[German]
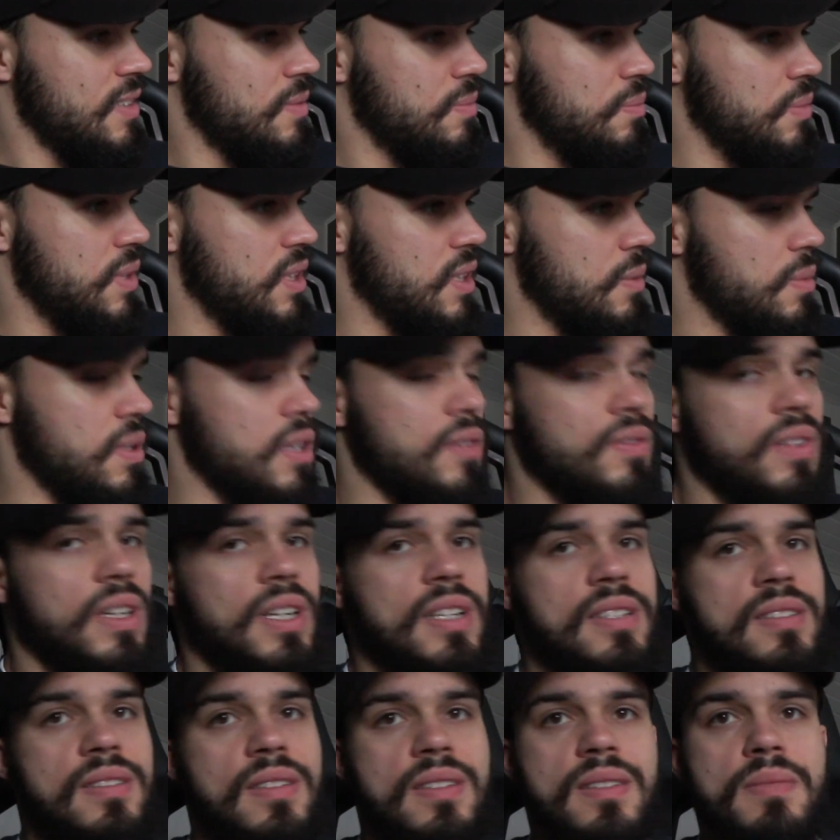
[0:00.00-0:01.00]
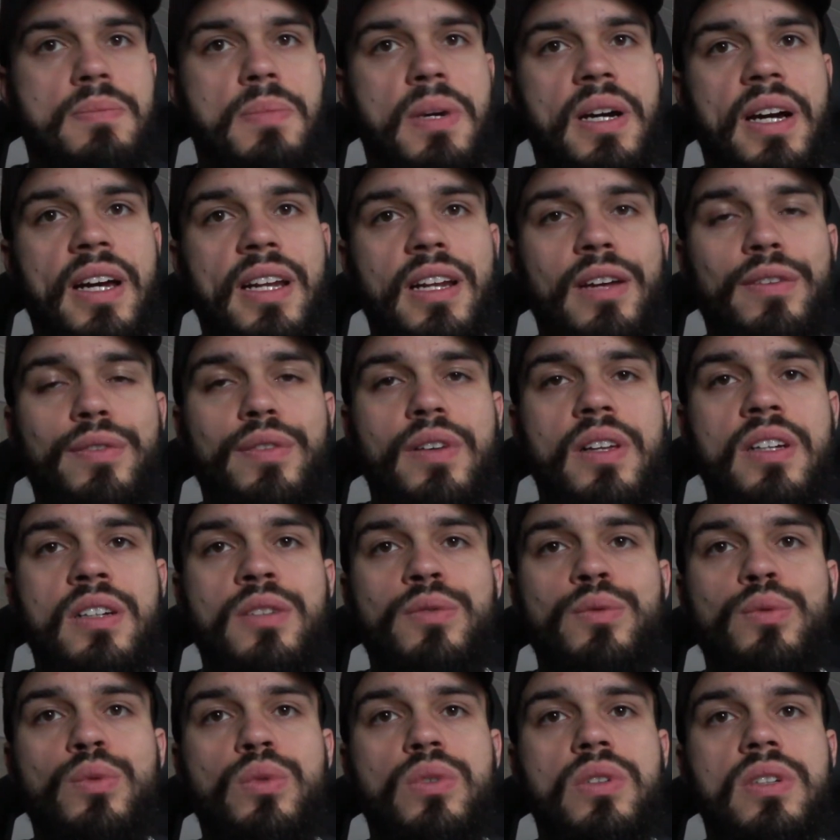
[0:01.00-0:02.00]
mit dem Hinweis, dass bei einer
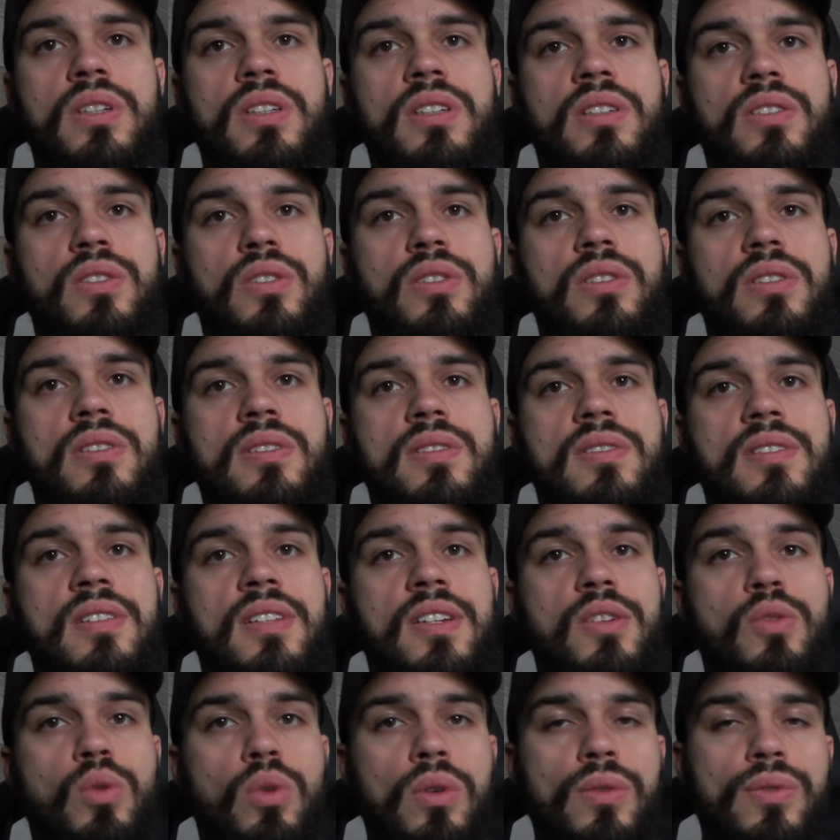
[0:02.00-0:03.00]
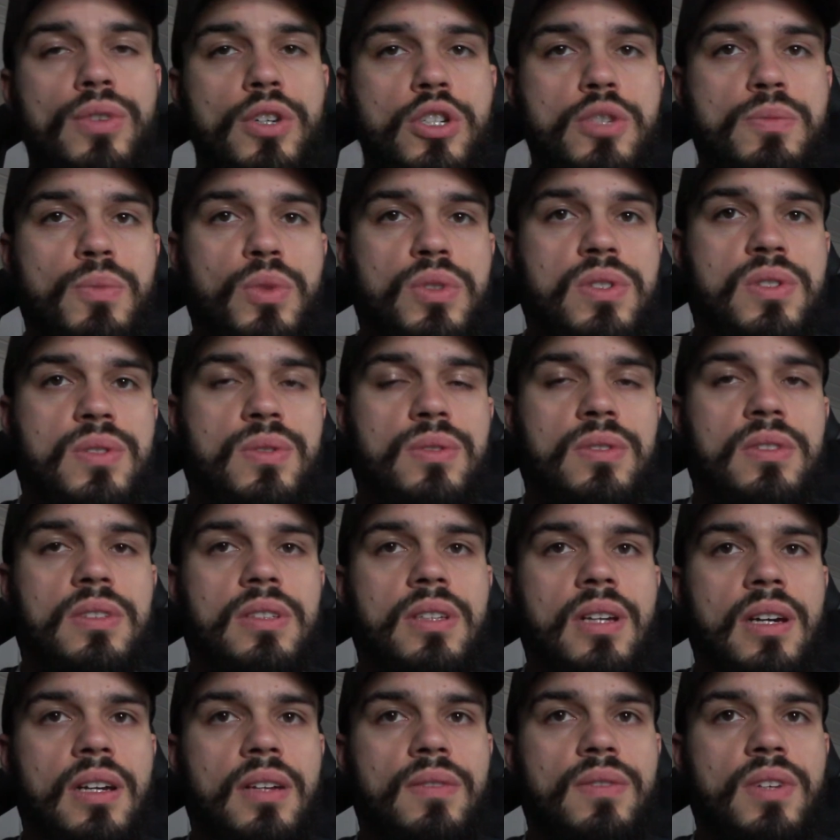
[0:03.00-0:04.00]
Felge wohl noch Silikonverschmutzungen
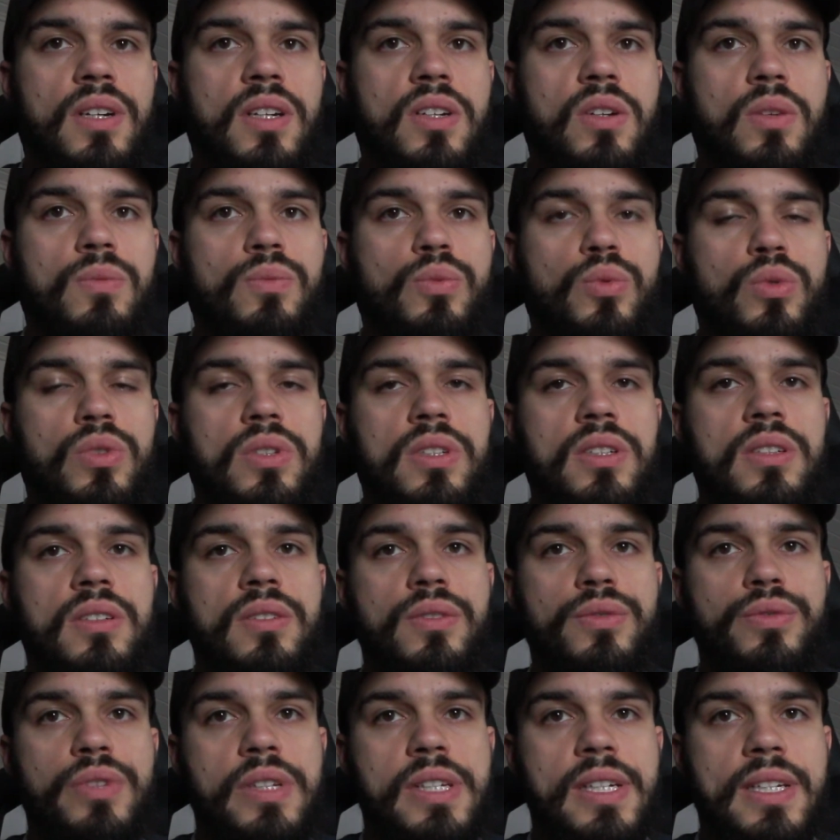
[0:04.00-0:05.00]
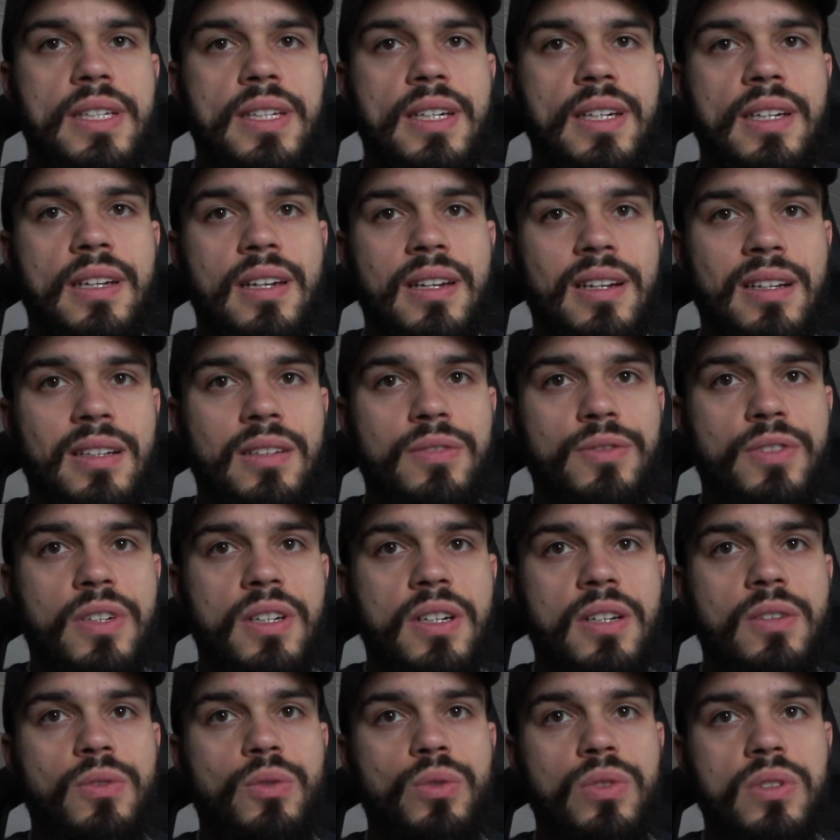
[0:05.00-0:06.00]
dran waren, obwohl die Felgen ja entlackt
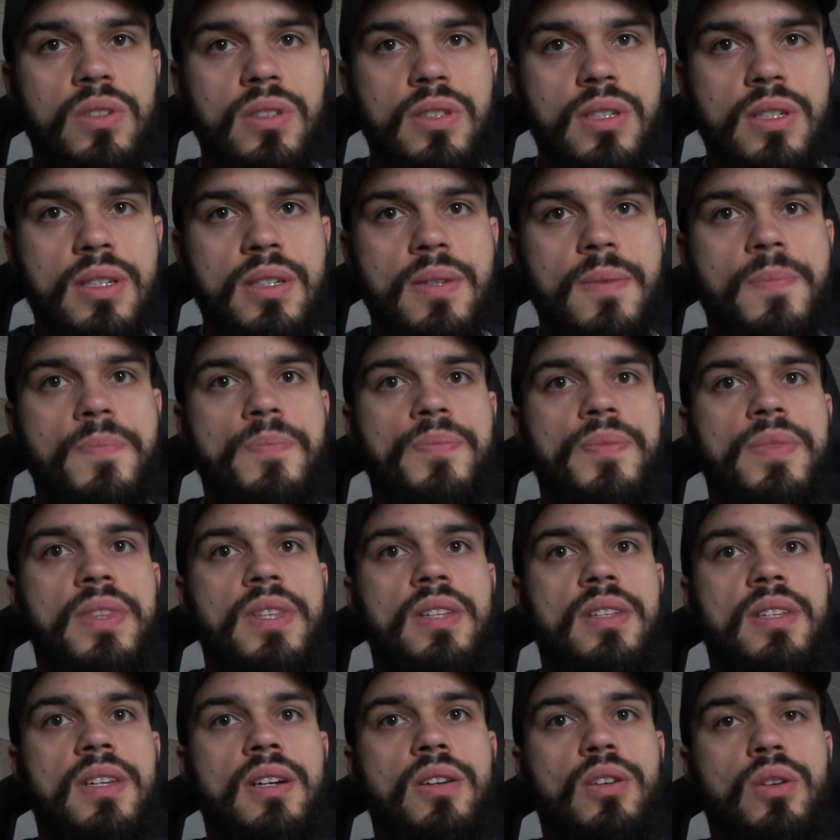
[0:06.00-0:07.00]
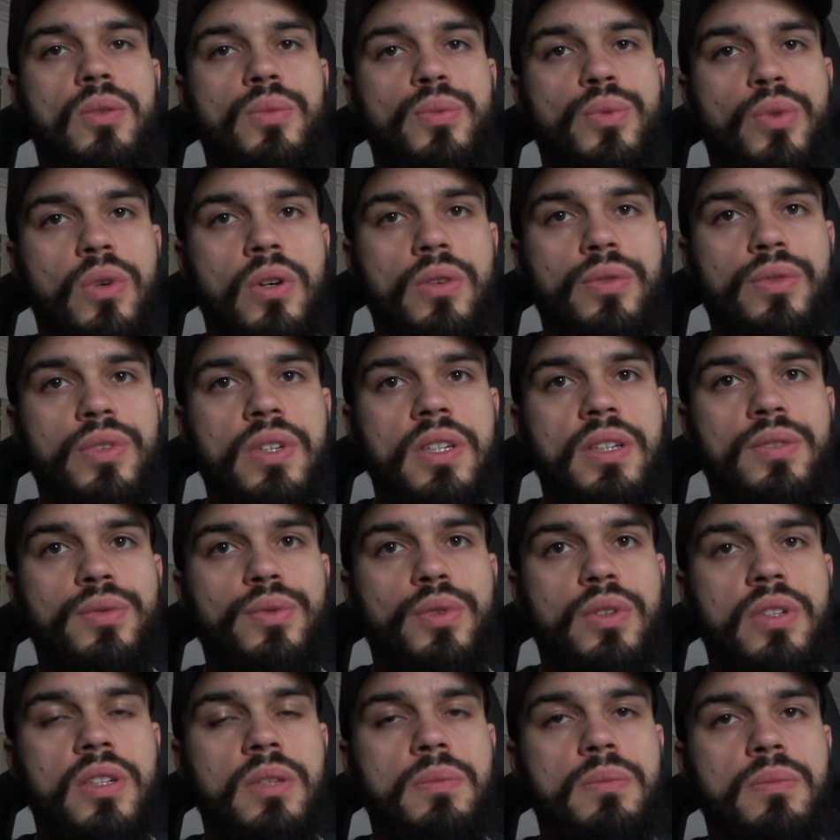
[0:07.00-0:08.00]
waren und die auch im Vorfeld
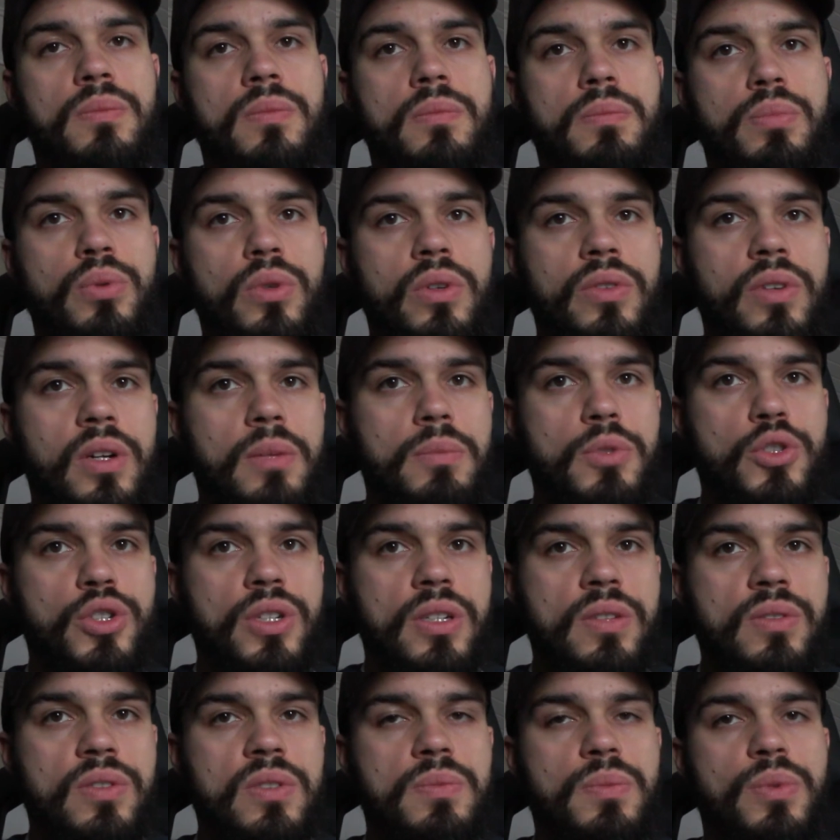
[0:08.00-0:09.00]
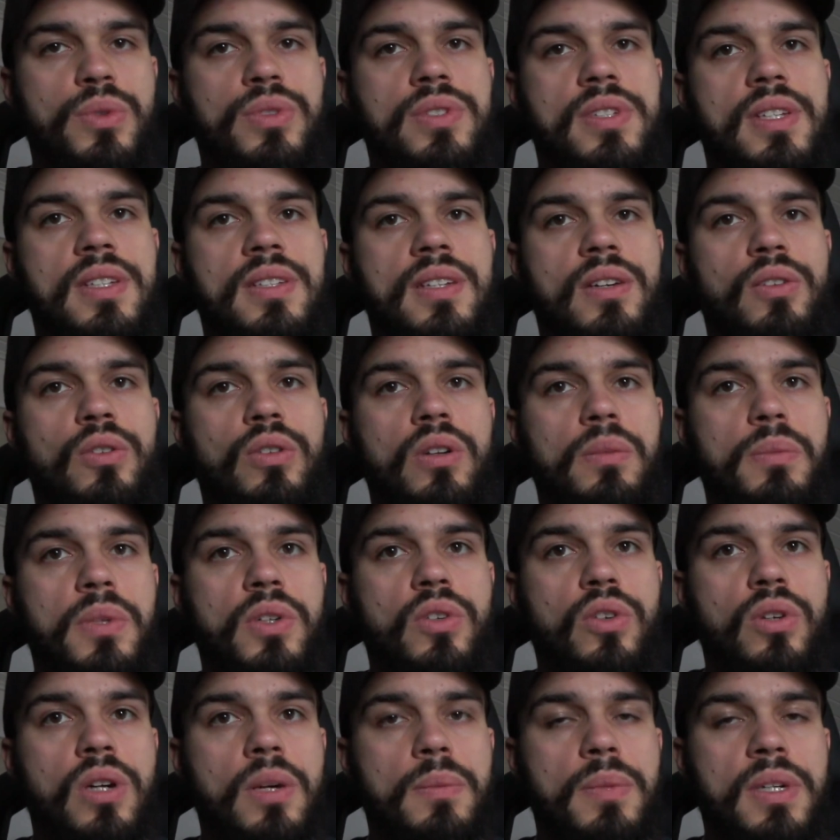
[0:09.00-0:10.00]
von dem Pulverbeschichtungsprozess auch immer
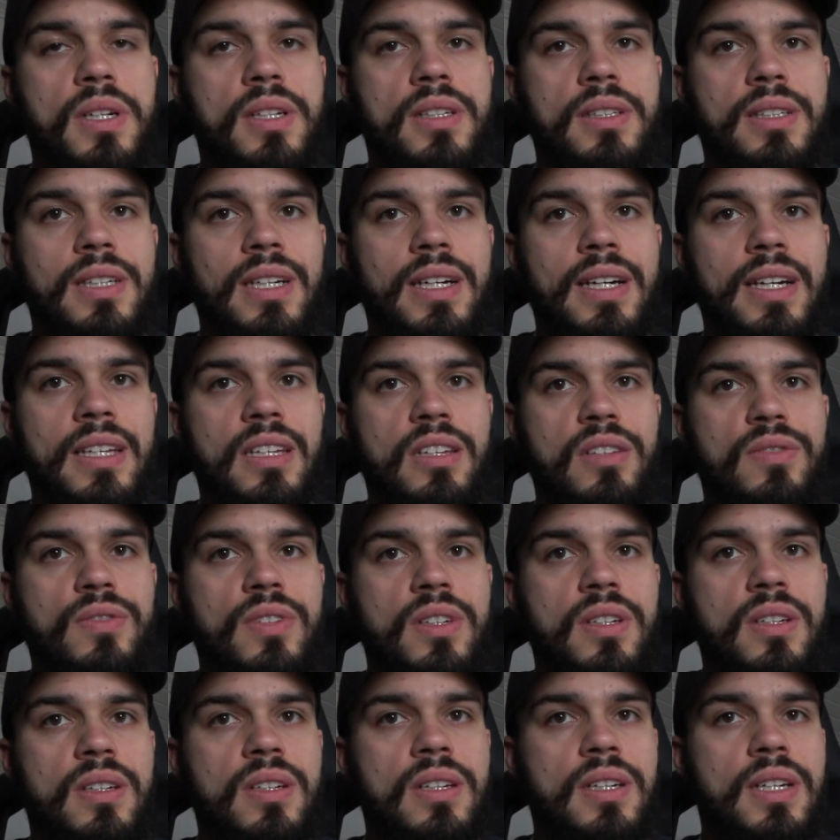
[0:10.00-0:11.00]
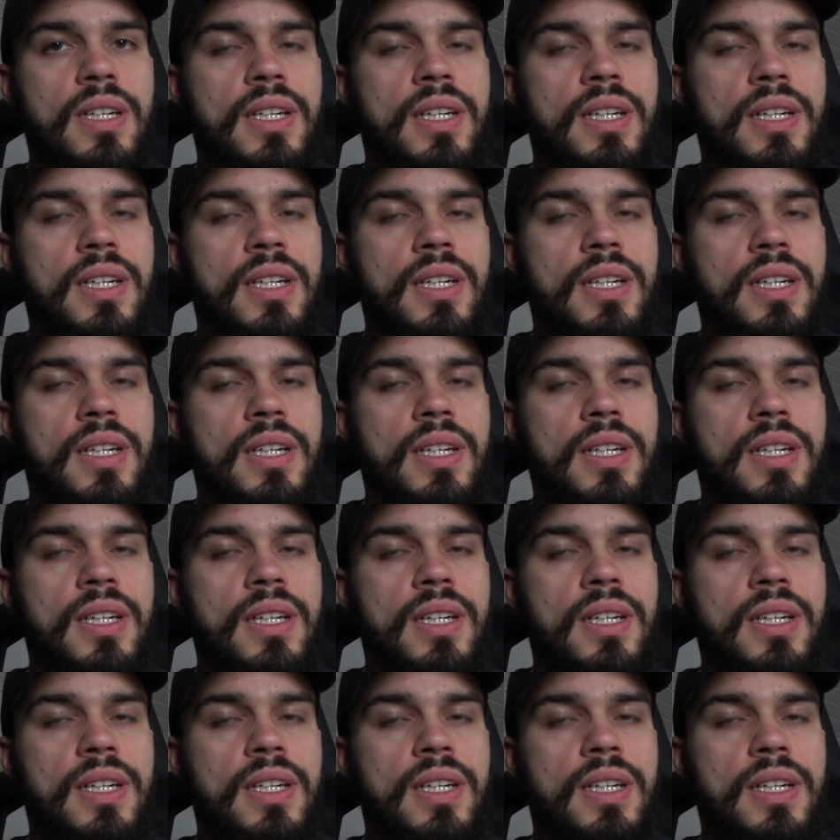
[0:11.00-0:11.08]
noch einmal gereinigt werden.